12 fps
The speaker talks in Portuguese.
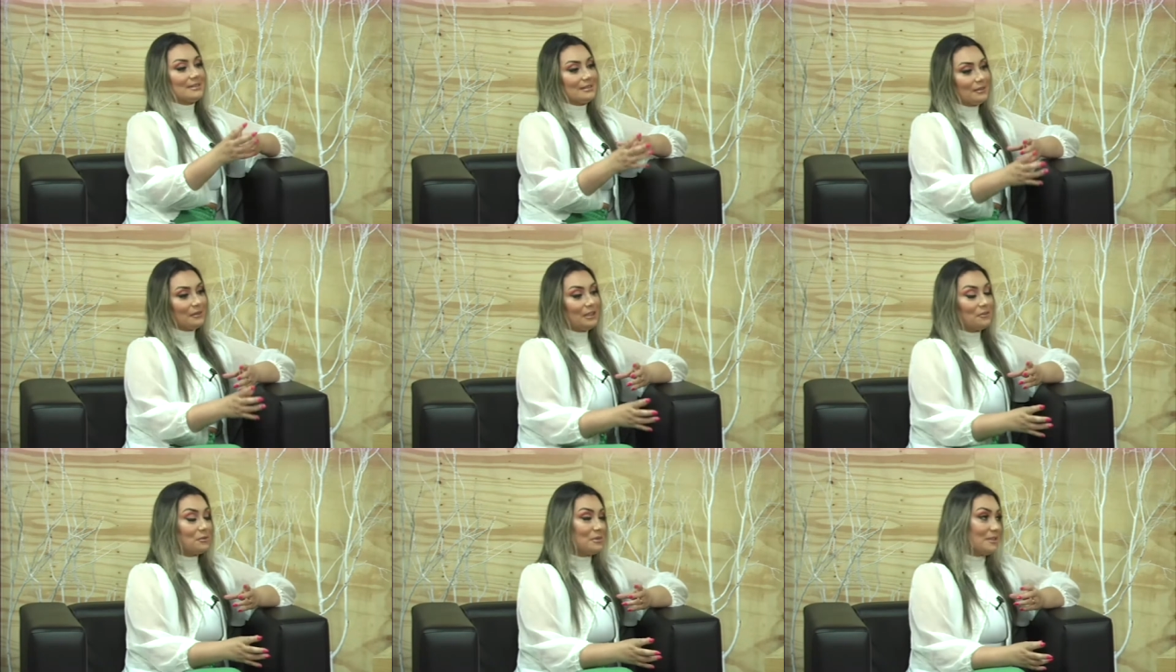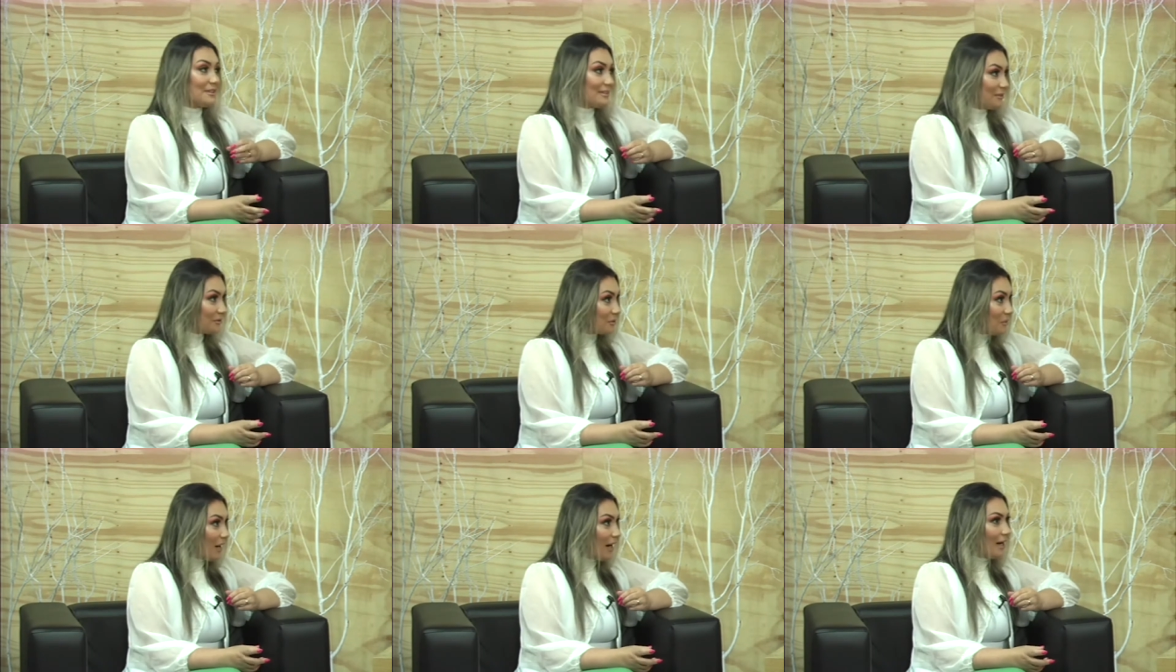então ele ia dormir sozinho no
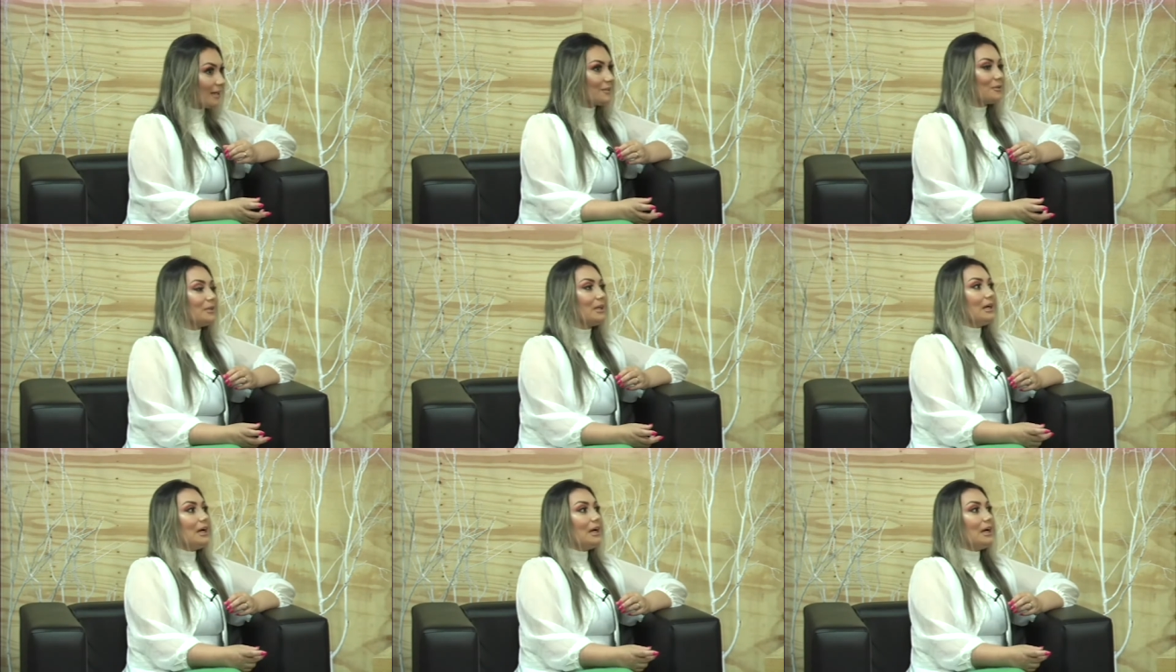quarto.